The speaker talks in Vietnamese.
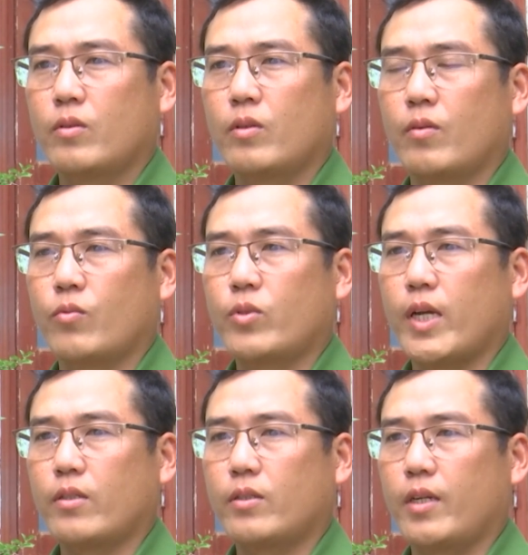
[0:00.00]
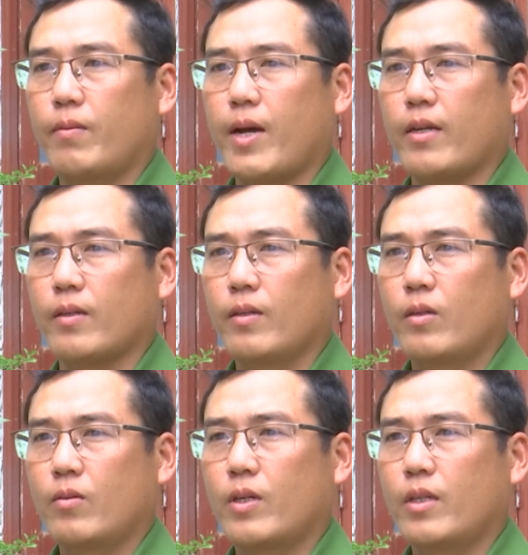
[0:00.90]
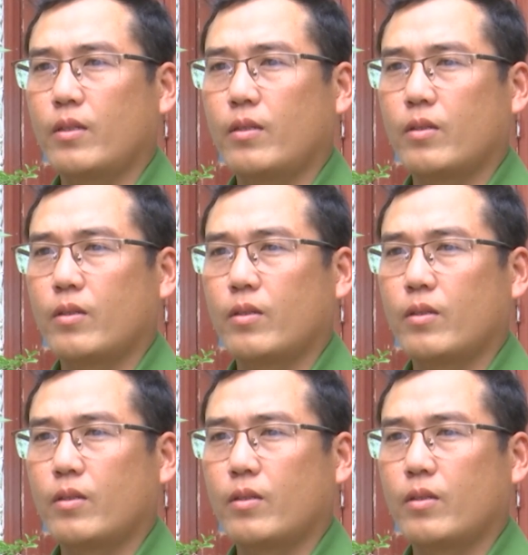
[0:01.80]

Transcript: lực lượng vũ trang trên địa bàn đã